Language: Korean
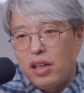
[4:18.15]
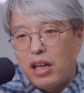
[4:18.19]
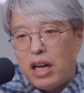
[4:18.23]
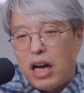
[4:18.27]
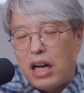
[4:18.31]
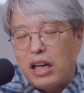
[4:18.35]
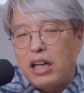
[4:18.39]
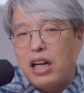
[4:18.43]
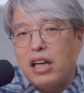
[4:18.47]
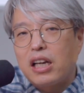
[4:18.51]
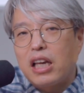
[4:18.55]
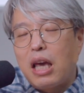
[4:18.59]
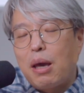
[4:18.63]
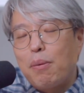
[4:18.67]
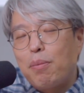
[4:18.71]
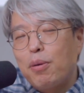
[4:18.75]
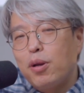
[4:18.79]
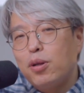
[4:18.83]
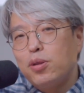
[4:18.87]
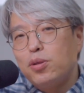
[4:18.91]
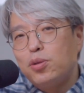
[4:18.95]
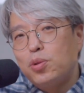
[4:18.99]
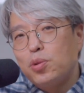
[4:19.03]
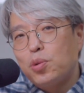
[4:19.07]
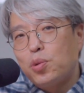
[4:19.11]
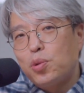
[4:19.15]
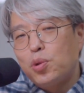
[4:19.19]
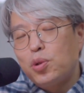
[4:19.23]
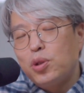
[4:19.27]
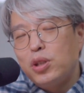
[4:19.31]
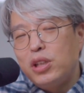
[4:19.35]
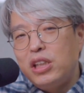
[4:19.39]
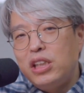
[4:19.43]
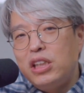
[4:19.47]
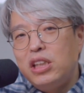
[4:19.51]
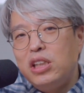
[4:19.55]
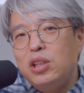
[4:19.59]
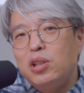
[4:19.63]
각각 개별적으로
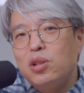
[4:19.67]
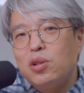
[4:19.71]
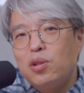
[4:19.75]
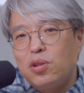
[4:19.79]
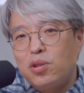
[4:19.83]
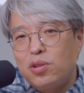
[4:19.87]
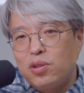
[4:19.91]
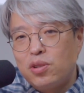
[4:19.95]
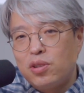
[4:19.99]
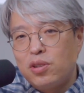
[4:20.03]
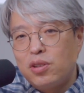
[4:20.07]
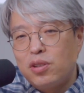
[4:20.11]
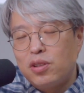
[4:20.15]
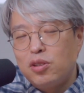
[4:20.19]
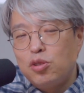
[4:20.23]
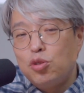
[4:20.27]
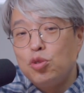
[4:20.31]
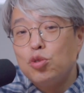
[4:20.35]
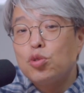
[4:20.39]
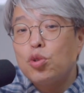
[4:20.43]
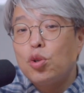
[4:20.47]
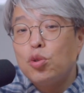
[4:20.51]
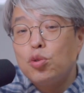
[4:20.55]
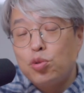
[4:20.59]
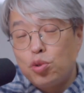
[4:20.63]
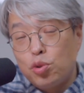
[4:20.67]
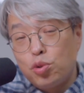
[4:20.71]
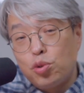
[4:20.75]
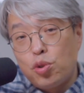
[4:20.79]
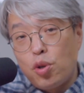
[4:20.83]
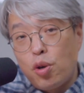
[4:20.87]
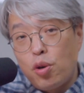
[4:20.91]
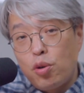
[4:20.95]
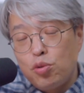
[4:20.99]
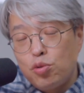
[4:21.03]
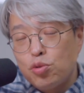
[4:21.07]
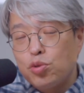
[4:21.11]
인이어를 유선으로요.